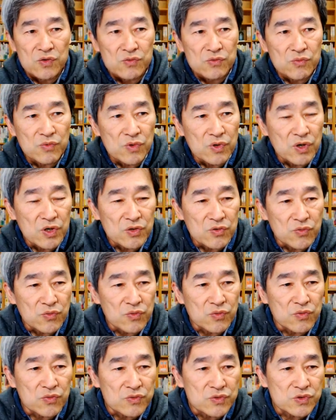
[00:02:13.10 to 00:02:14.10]
あ
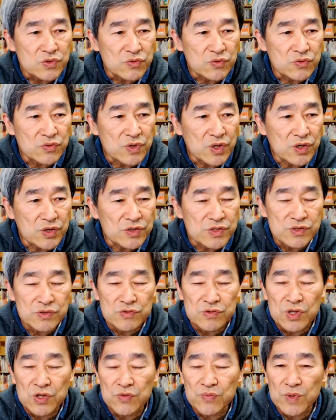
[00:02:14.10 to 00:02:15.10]
のそのだから住
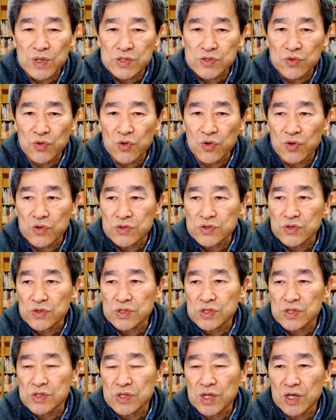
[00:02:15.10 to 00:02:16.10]
んでる場所そし
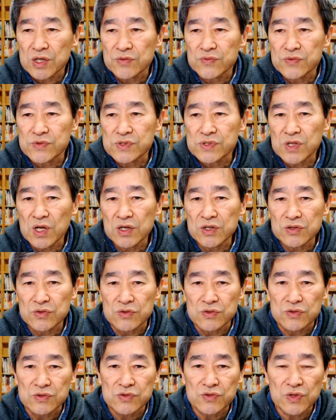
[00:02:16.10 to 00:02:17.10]
て
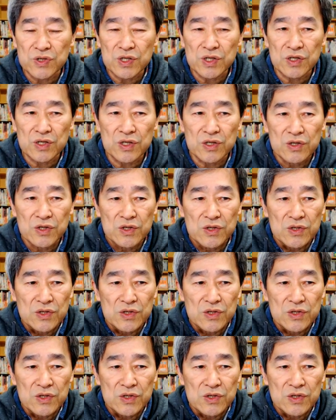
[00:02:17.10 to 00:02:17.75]
ライフスタイルそれから